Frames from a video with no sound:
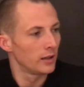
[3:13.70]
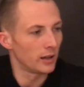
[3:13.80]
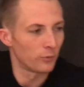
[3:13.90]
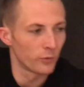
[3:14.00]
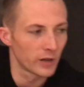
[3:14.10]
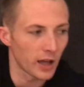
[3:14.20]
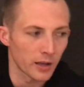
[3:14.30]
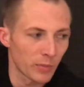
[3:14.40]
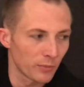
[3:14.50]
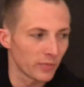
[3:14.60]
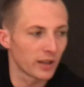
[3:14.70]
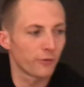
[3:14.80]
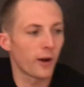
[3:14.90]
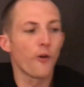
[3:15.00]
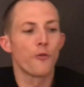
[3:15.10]
Ja, wo wir gerade beim
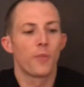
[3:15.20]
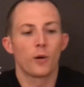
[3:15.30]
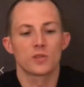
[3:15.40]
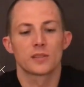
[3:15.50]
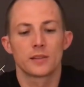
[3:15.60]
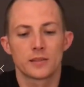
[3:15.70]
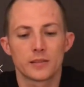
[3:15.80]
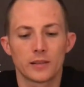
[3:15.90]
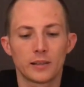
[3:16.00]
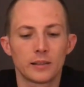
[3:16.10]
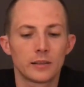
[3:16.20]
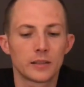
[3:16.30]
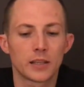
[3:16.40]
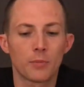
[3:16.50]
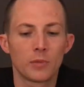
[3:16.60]
Riffaufbau sind, äh,
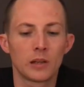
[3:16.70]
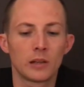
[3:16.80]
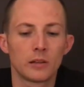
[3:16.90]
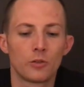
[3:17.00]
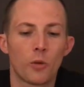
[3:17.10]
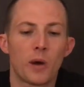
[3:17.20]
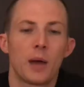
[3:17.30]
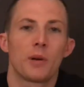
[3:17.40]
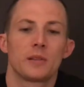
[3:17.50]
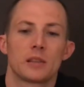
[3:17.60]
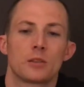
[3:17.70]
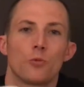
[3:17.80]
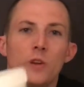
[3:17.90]
ich habe mir nochmal einmal dieses